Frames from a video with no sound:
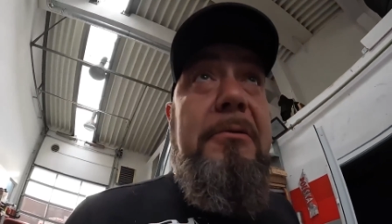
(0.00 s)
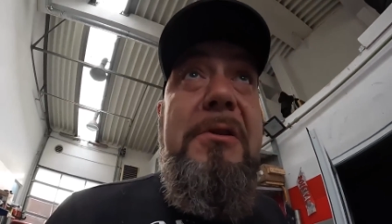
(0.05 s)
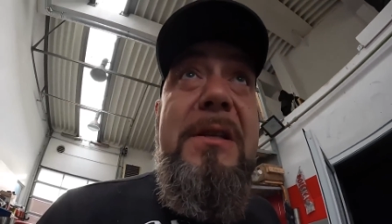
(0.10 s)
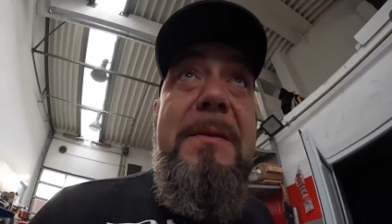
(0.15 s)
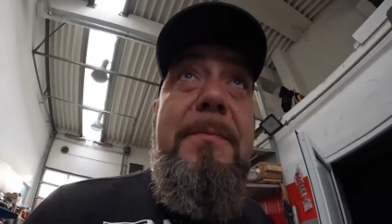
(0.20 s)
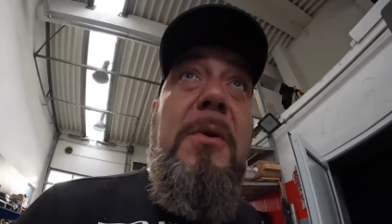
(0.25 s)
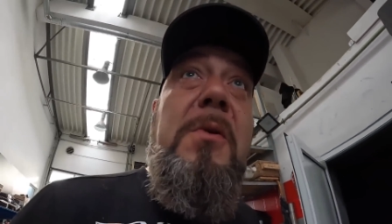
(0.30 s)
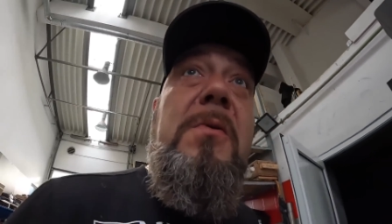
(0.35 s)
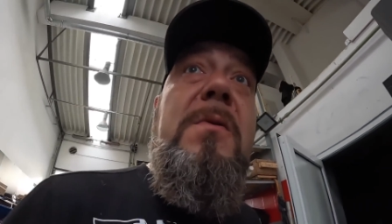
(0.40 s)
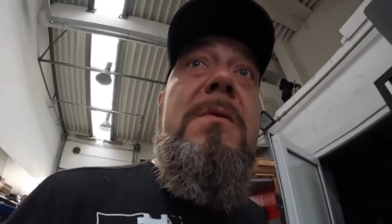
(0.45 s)
już
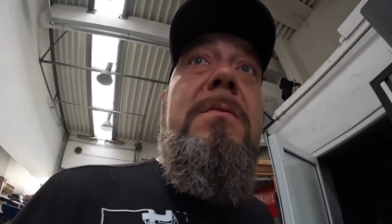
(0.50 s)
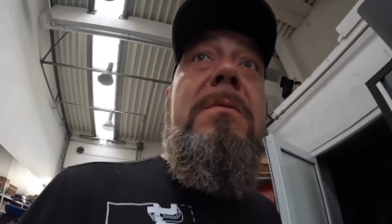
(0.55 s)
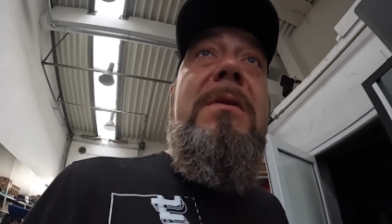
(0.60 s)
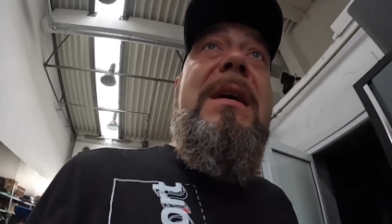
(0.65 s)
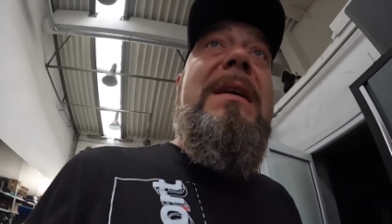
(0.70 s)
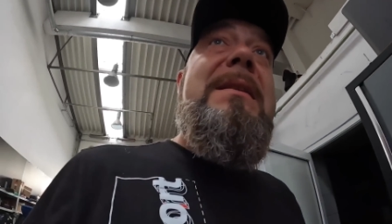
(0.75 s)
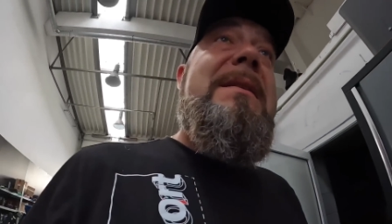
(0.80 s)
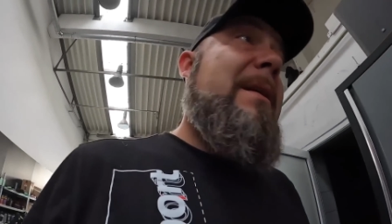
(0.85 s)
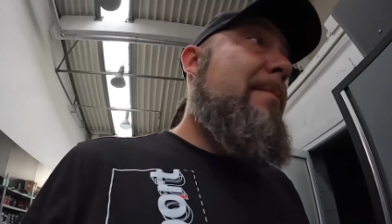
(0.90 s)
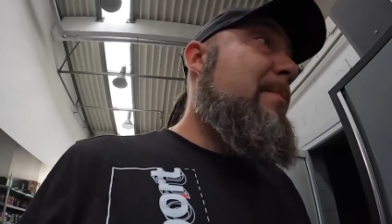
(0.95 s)
jest po
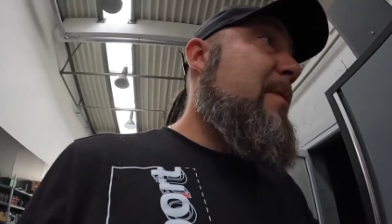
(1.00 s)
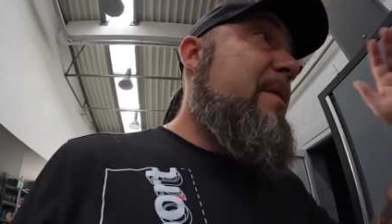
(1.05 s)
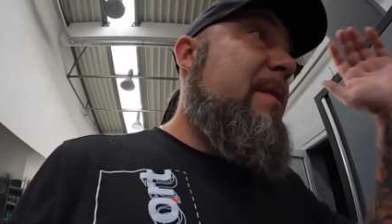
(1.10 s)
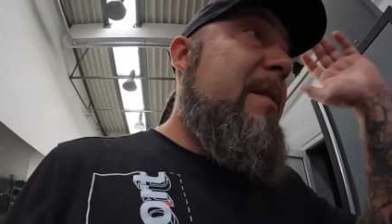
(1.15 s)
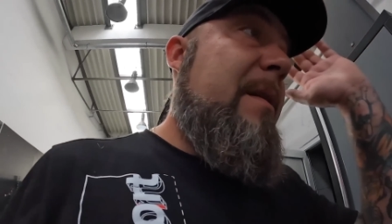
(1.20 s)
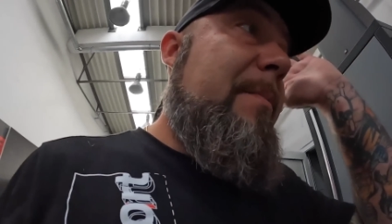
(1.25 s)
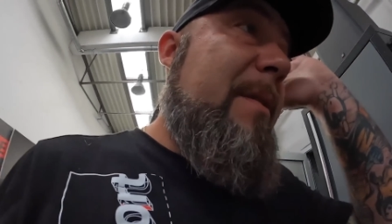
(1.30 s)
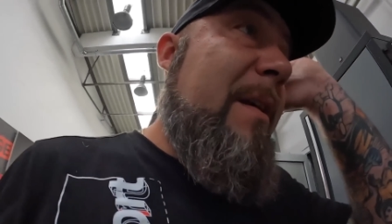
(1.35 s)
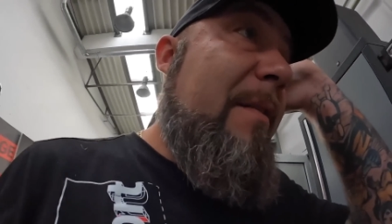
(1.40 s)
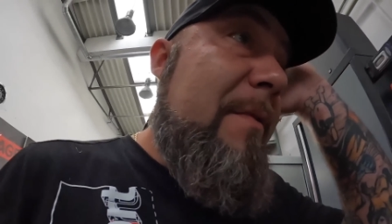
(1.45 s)
konsultacjach,
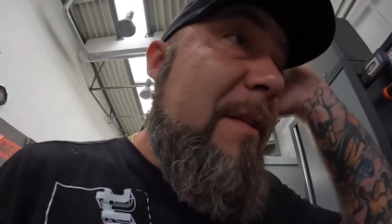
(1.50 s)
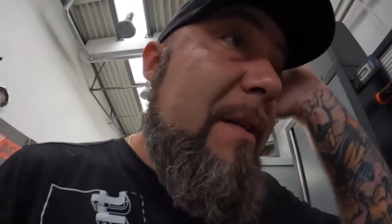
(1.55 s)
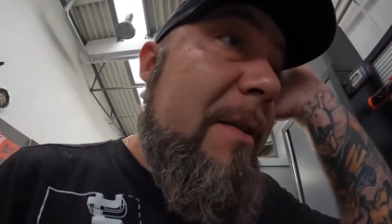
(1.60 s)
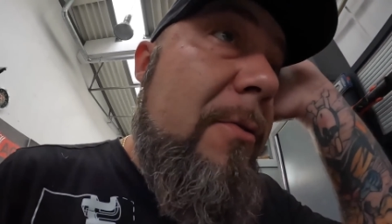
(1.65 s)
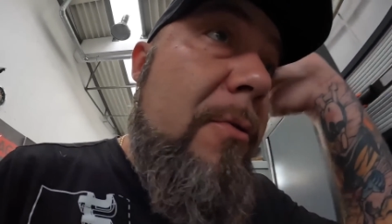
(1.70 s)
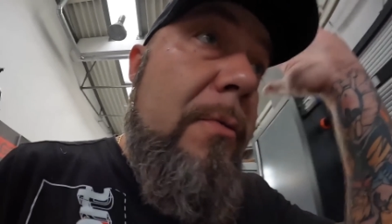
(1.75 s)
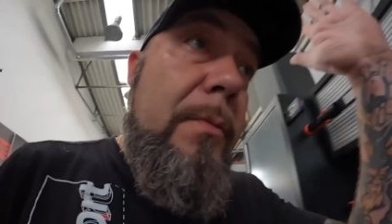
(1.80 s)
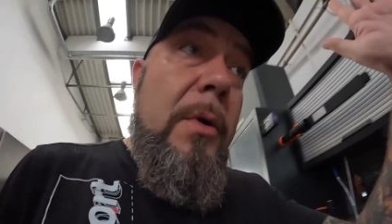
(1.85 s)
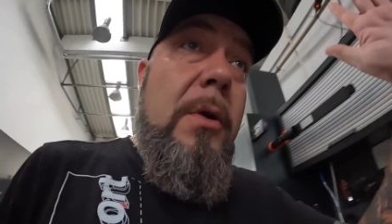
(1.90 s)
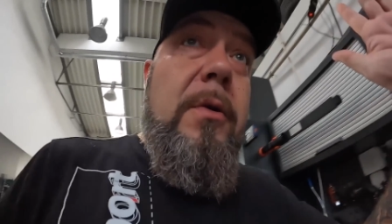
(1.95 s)
będzie naprawdę
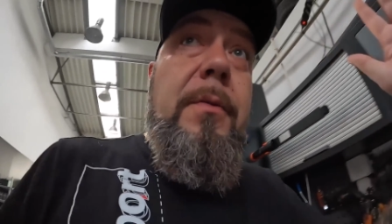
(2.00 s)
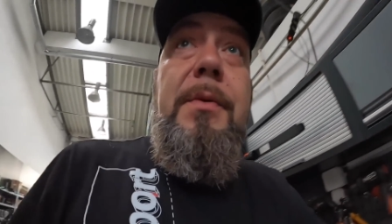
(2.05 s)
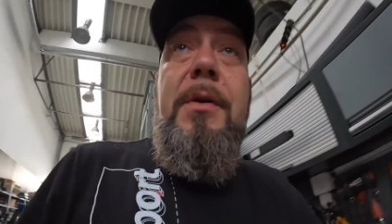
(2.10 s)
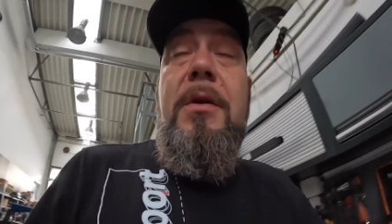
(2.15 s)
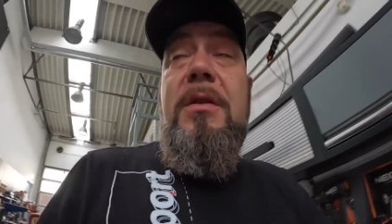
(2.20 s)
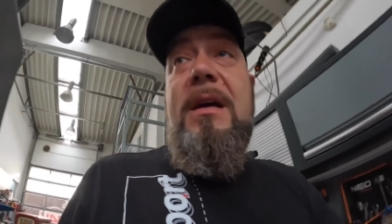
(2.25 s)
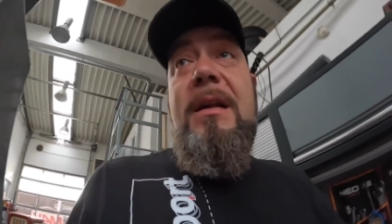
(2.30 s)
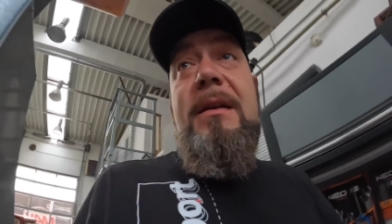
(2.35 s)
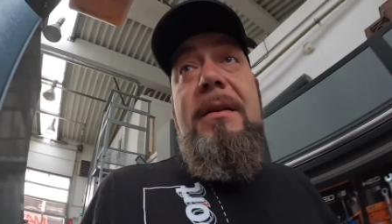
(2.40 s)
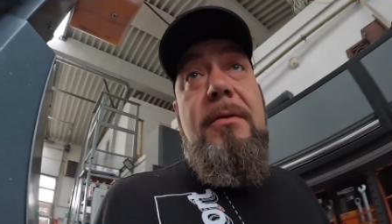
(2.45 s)
grubo
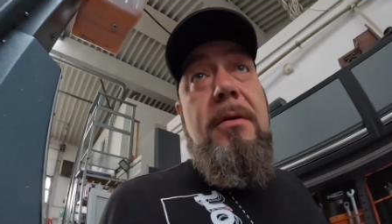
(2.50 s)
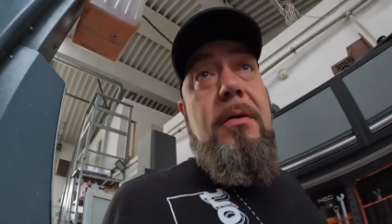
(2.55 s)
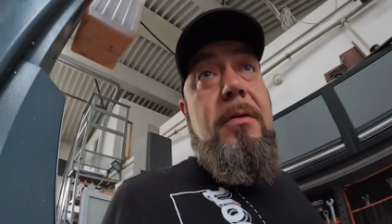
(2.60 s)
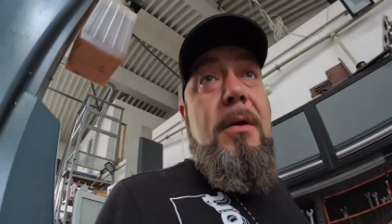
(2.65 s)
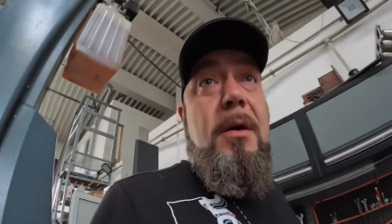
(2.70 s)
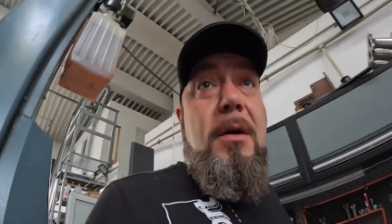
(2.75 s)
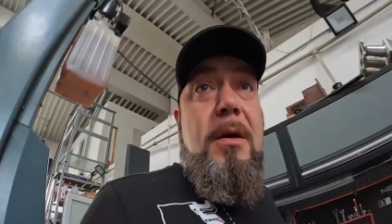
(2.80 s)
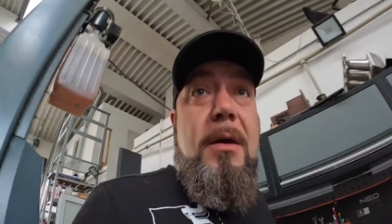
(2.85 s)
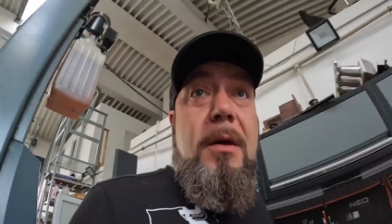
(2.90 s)
robiona, ale to